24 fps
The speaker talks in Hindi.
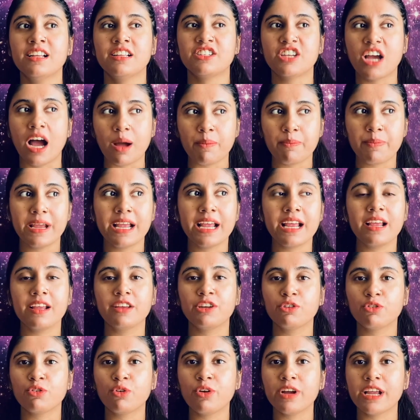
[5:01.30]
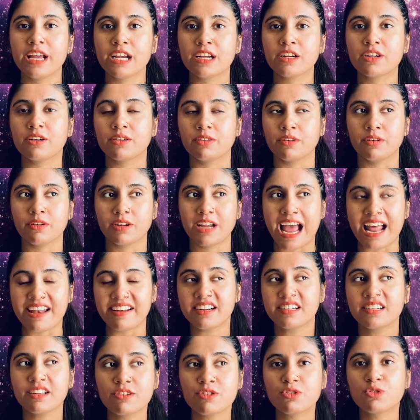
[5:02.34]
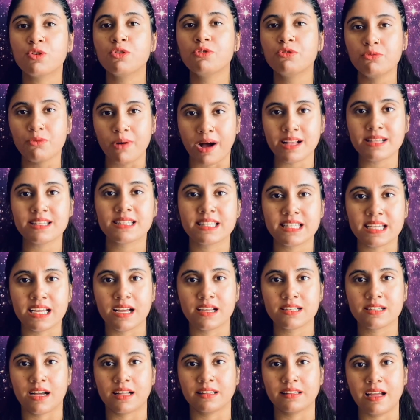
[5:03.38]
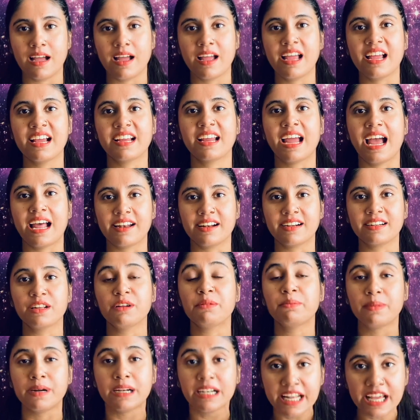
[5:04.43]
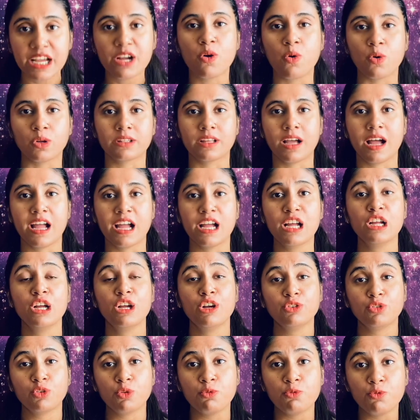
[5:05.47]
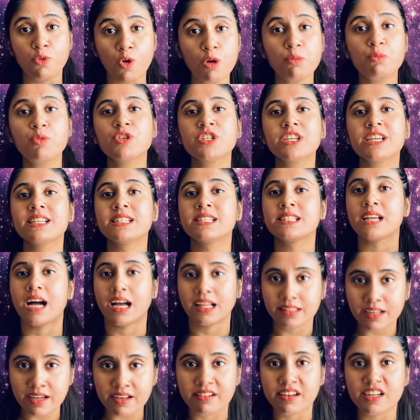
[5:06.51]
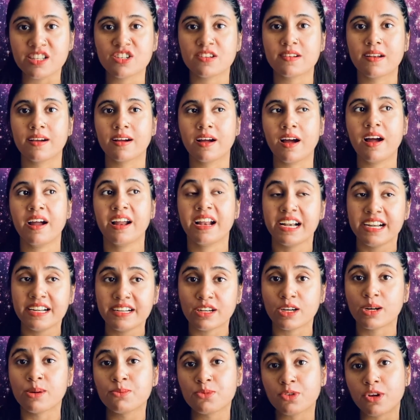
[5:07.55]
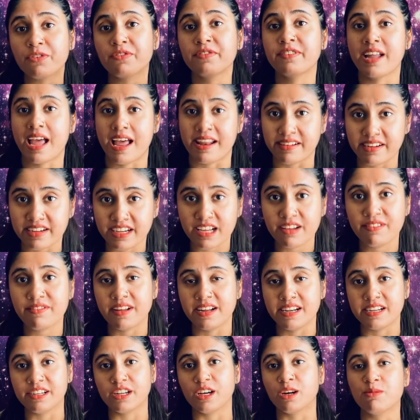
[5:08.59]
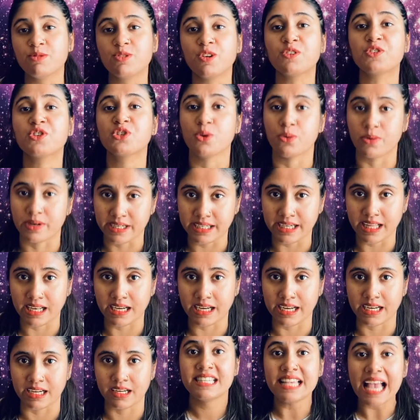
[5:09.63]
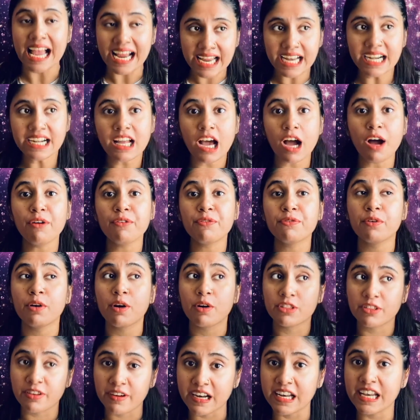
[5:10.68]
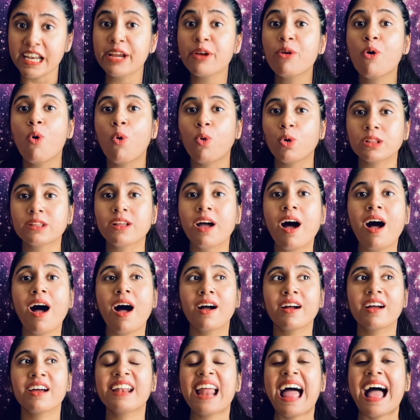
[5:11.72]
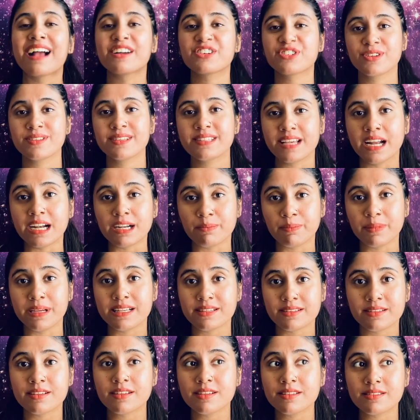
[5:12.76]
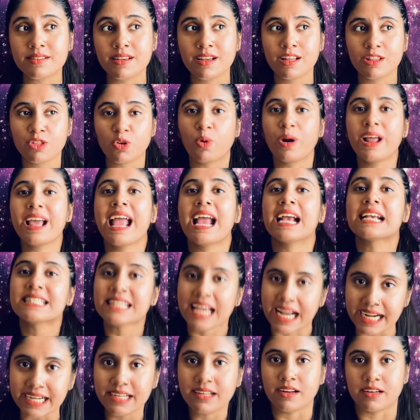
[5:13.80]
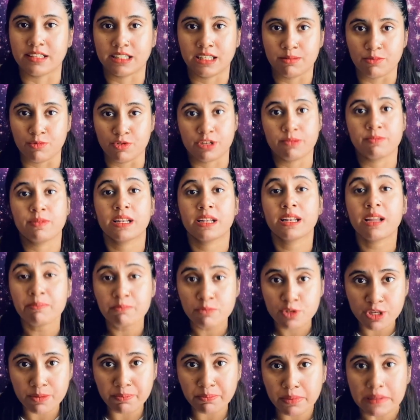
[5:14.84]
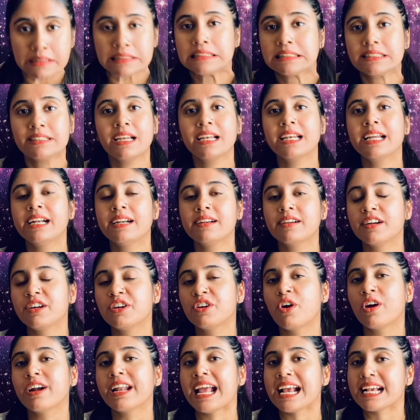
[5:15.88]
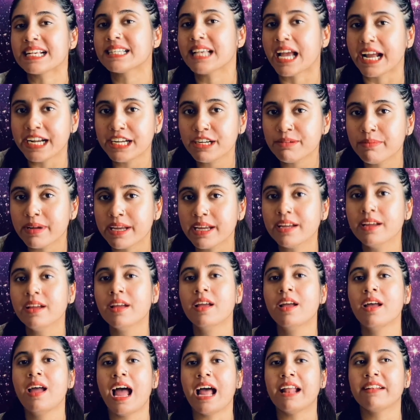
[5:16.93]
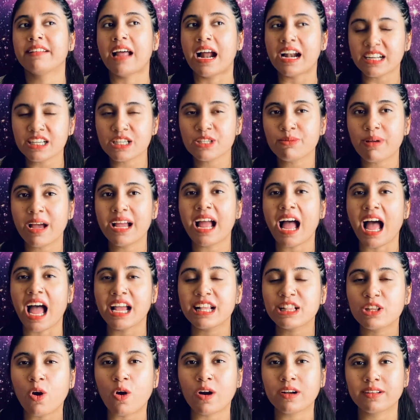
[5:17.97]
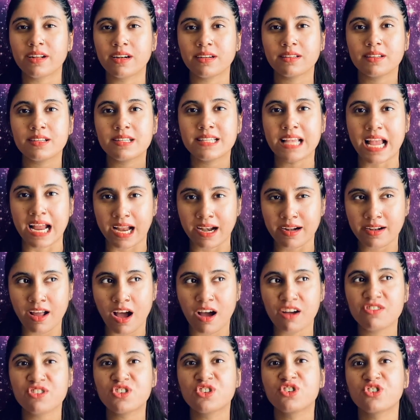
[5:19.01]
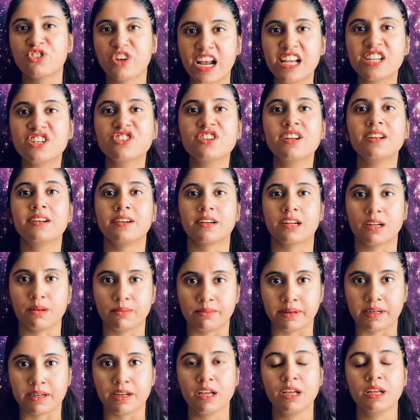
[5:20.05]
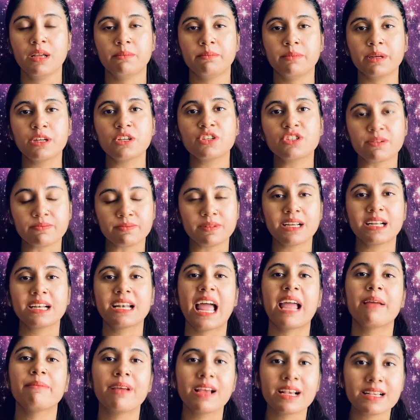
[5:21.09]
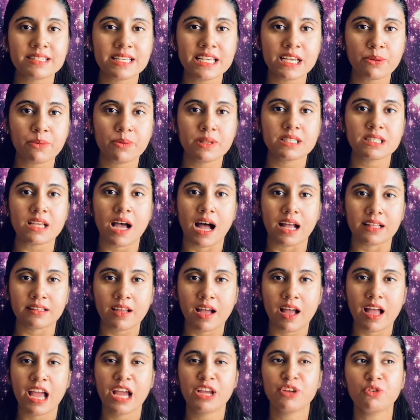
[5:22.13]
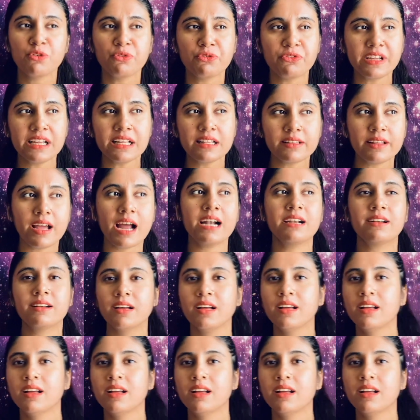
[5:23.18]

जहाँ पे यू you नो know, एक कैरेक्टर्स को नुआंस दिया जाता है कैरेक्टर बिल्डिंग होता है तो वो मुझे ज़्यादा रिच लगा इन टर्म्स ऑफ नैरेटिव इन टर्म्स ऑफ स्टोरी टेलिंग सेकेंड हाफ थ्रिलिंग होता अगर एक्शन सेट पीसेस थोड़े एक्साइट करते मुझे मतलब मुझे पर्सनली इट डिड नॉट एक्साइट मी एंड दैट इज़ वाई आई थॉट दैट द सेकेंड हाफ स्ट्रेच द लिटल बिट बिकॉज जब तक क्लाइमैक्स सीक्वेंस आता है यू फील दैट